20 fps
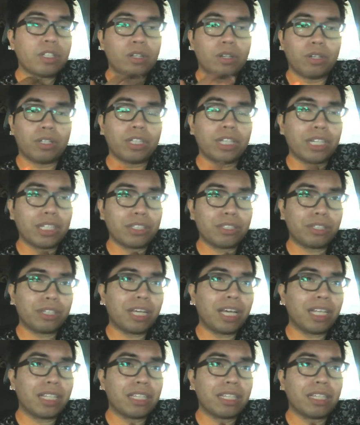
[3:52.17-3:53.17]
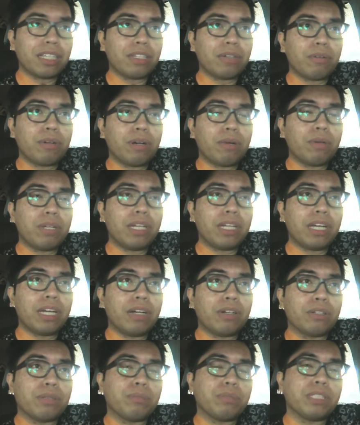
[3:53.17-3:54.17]
connection natin nawawala
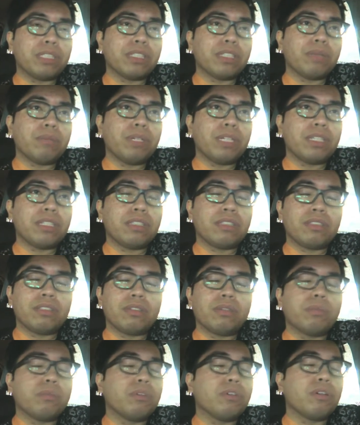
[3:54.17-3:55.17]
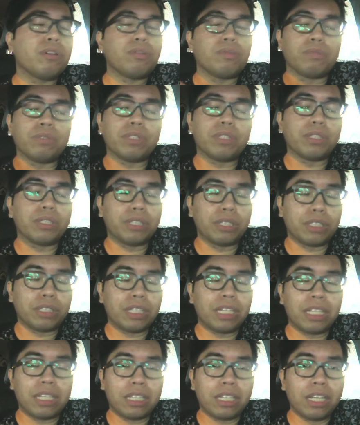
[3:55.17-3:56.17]
or minsan naman umu-over
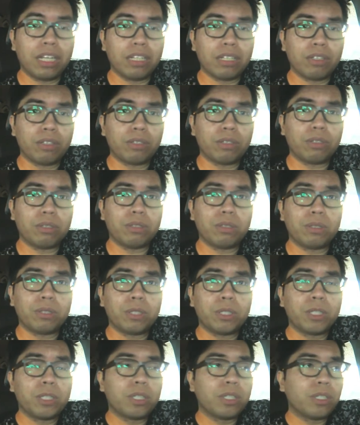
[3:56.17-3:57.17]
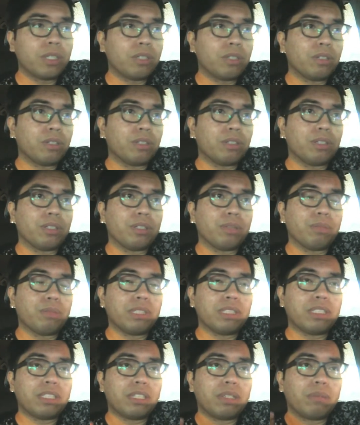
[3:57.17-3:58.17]
daldal ko or
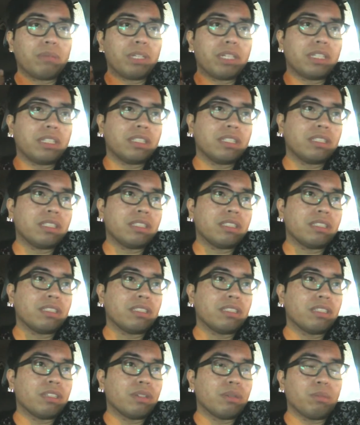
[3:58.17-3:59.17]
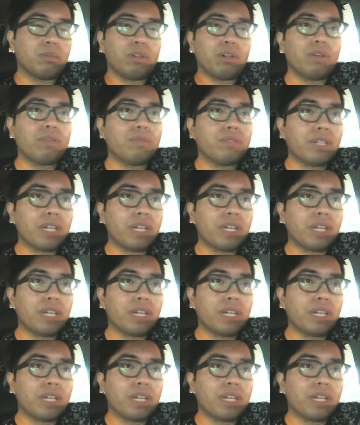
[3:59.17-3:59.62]
minsan naman umu-over